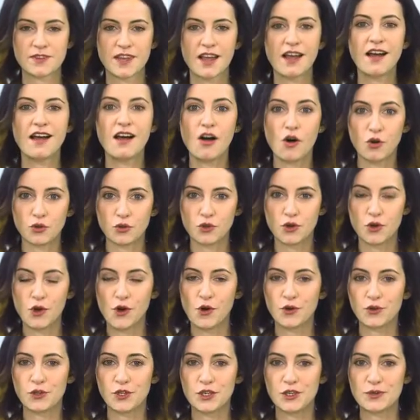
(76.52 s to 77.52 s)
A oto
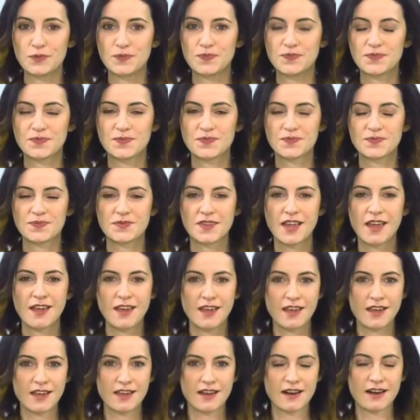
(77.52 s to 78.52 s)
oni.
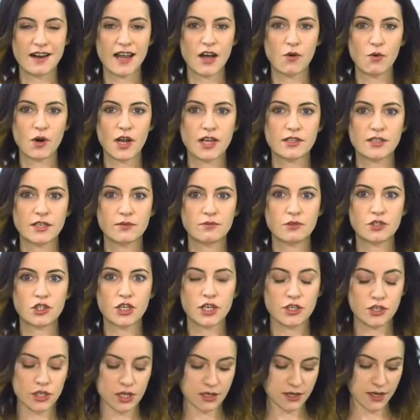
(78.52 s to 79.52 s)
Laureatem
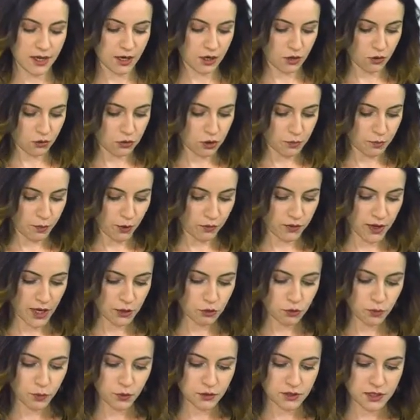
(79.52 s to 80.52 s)
trzeciej nagrody
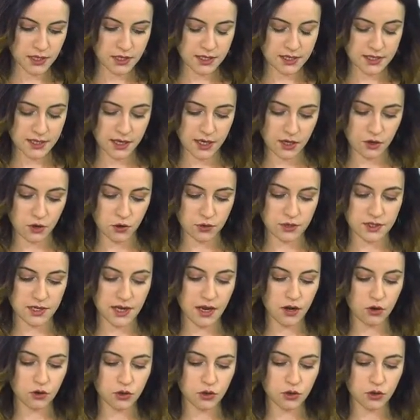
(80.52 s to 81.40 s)
powiatu poznańskiego za